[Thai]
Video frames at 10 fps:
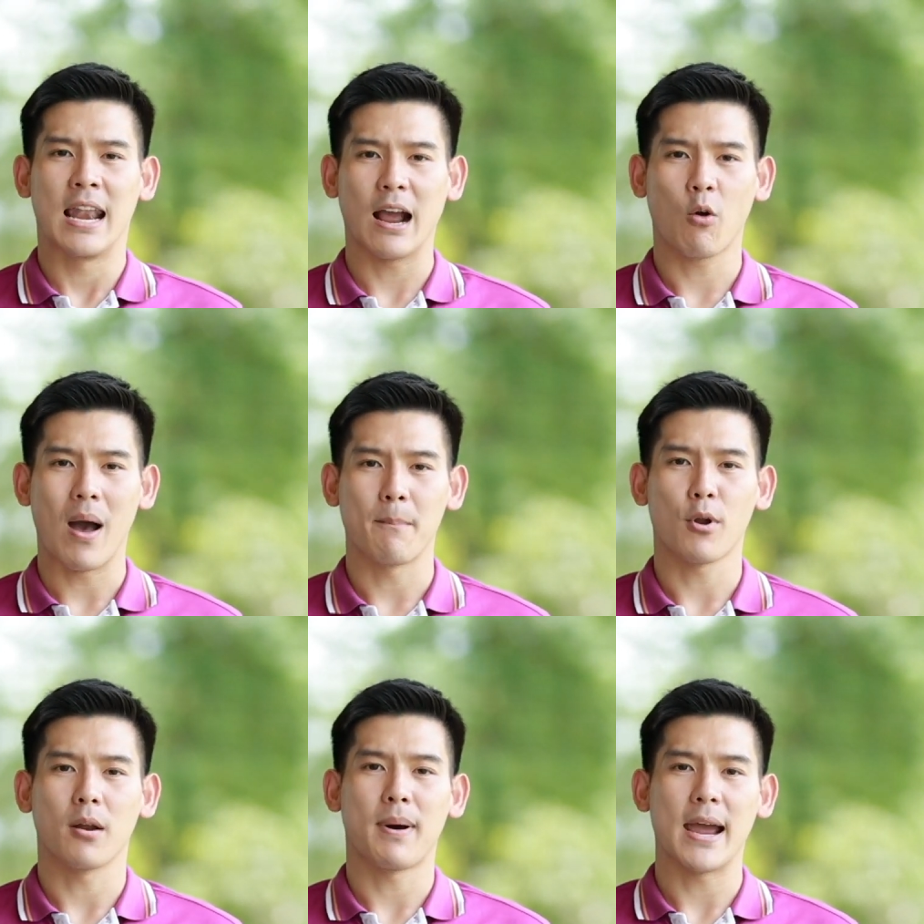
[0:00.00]
และความ
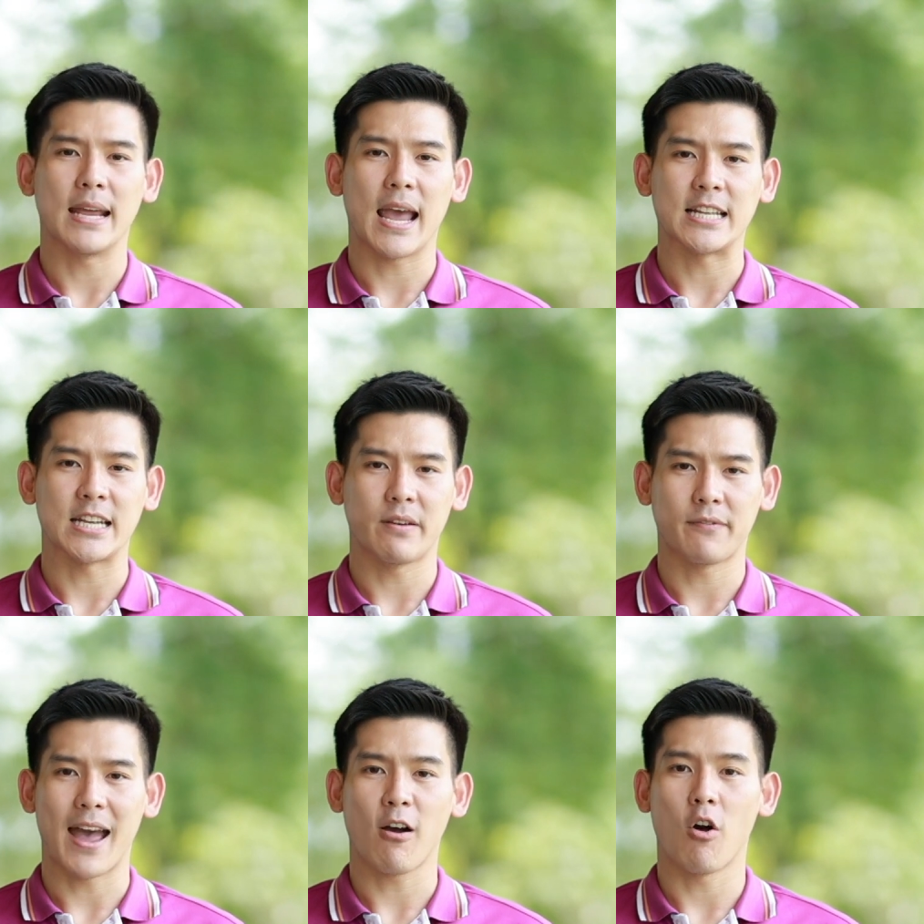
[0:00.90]
ปลอดภัยในการใช้ไฟ
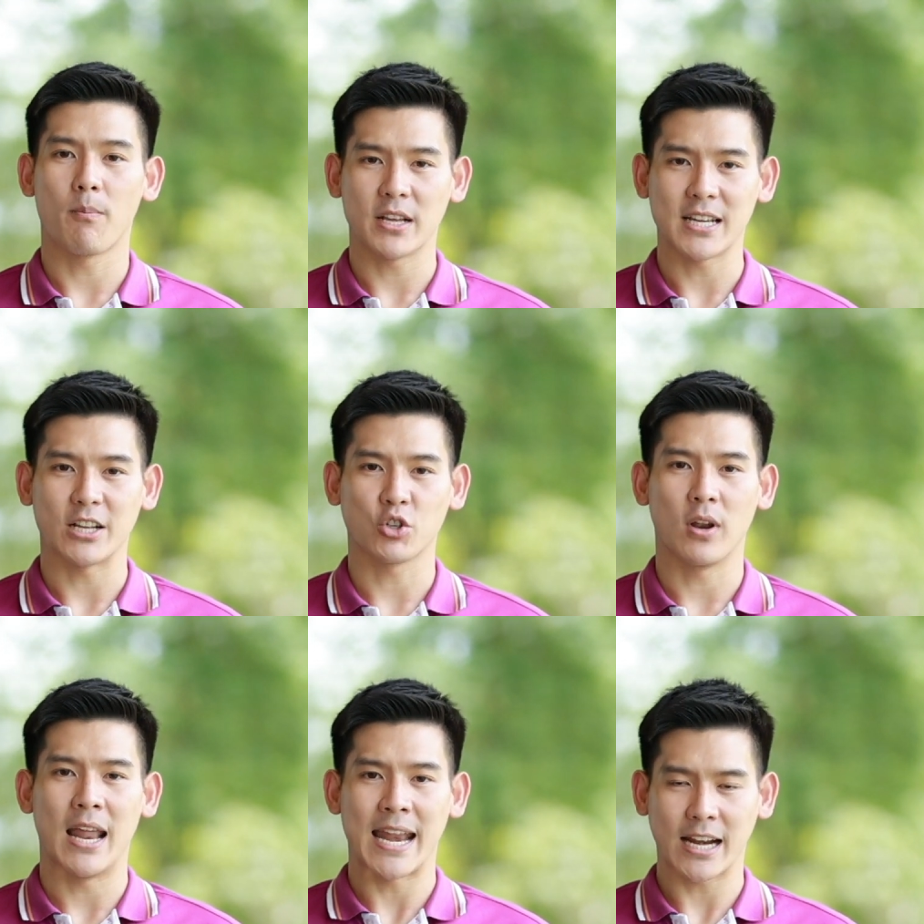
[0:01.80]
ฟ้าของประชาช
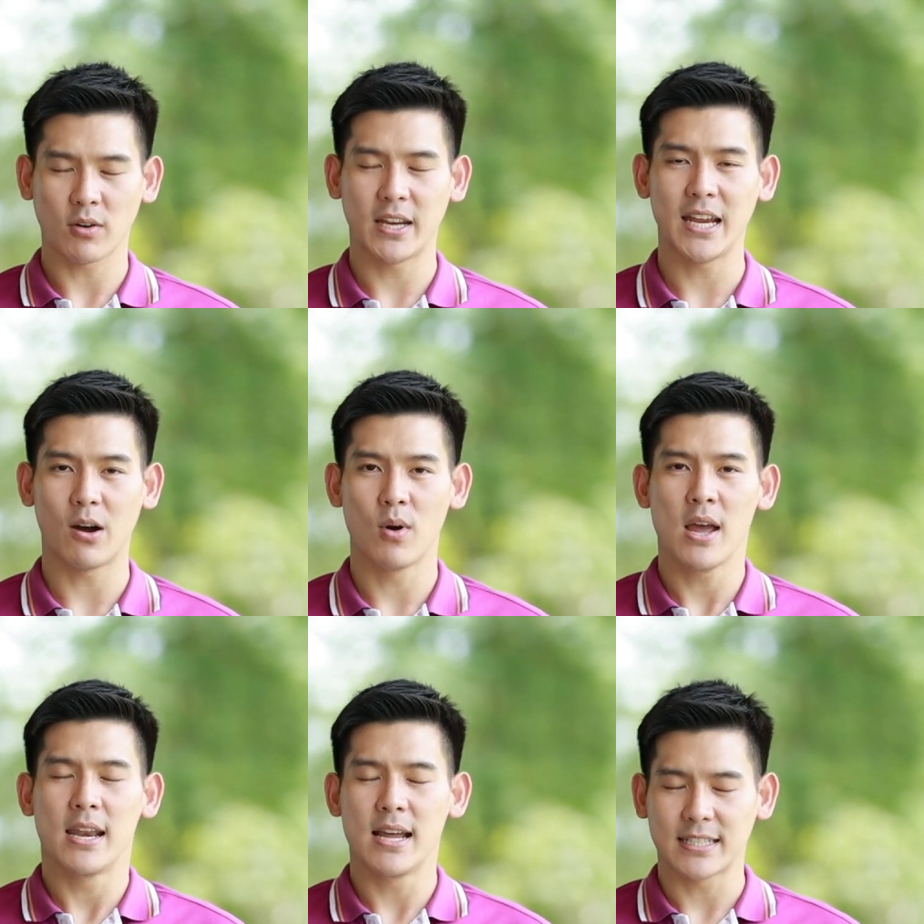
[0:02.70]
นและนักท่องเที่ยว
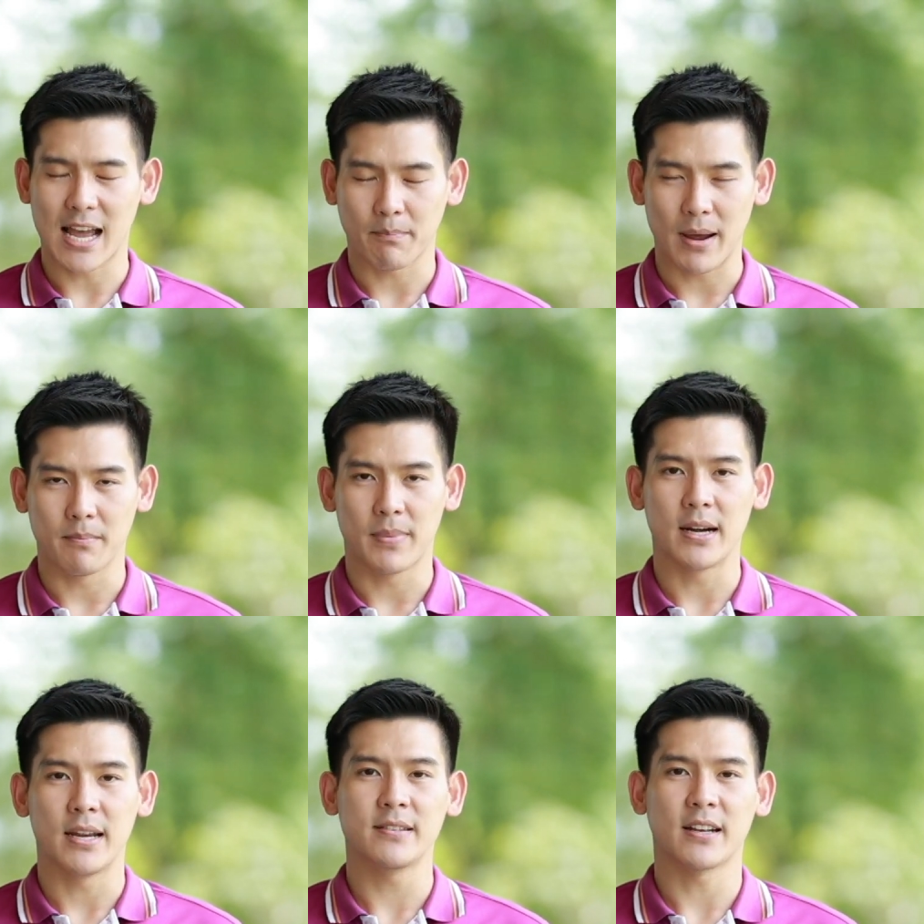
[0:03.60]
เนื่องจากเป็น
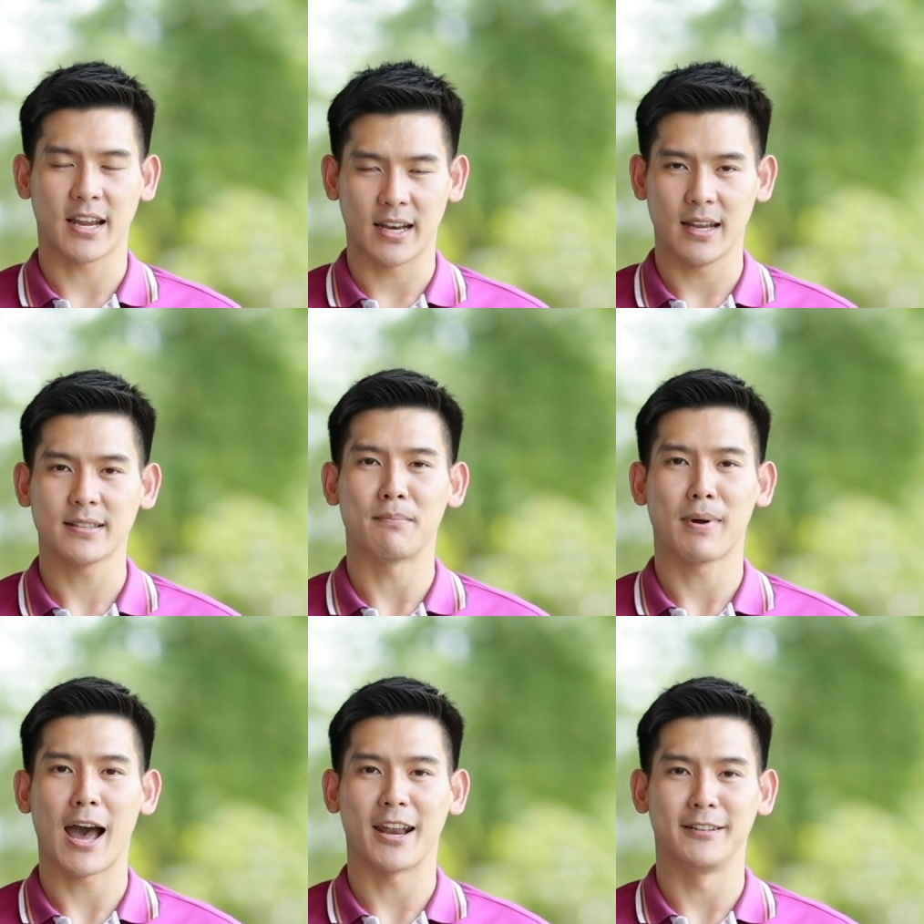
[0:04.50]
พื้นที่เศรษฐกิจที่
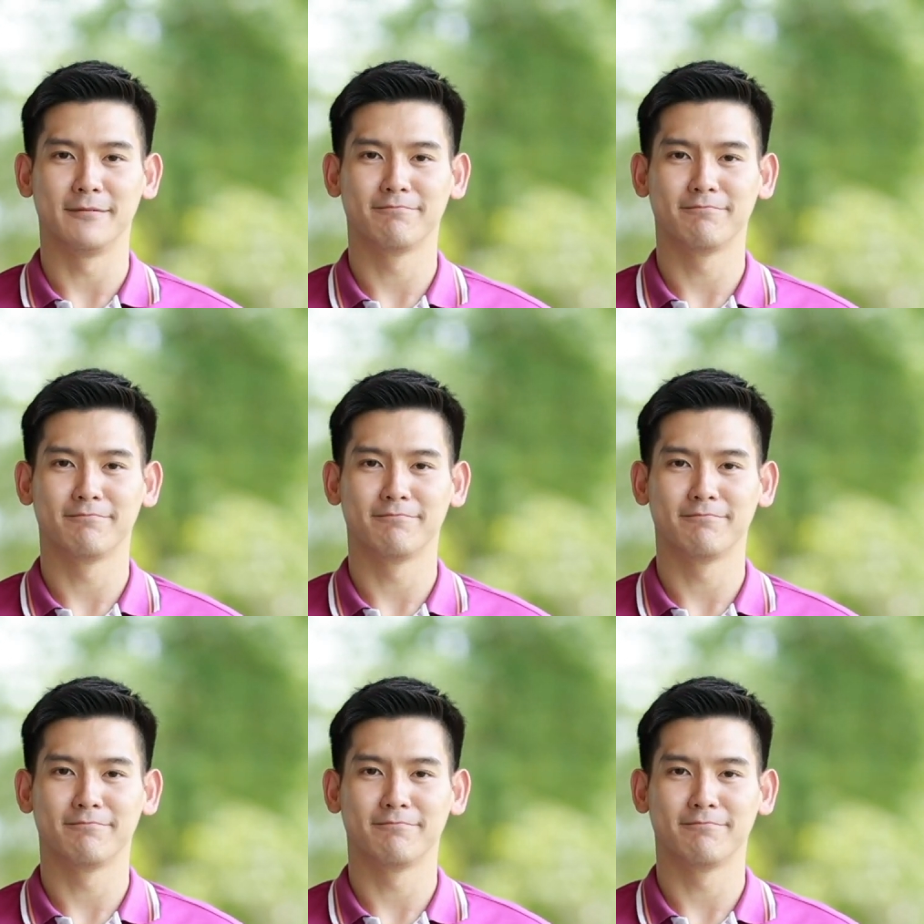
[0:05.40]
สำคัญ